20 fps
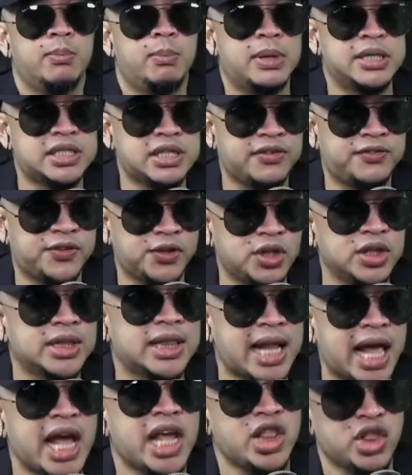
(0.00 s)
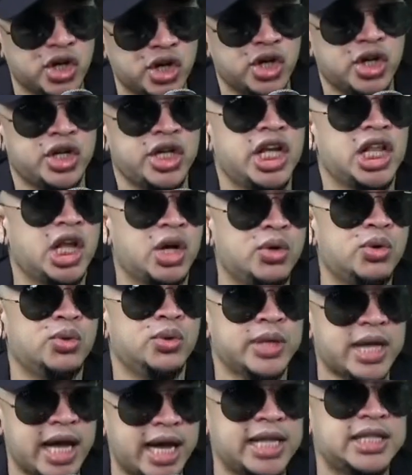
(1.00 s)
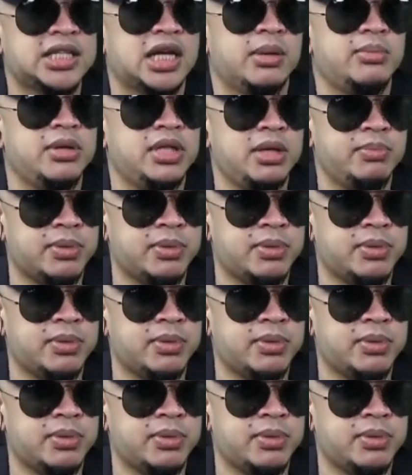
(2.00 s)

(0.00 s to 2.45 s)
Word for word: Basta frontliner, yan ang uunahin sabi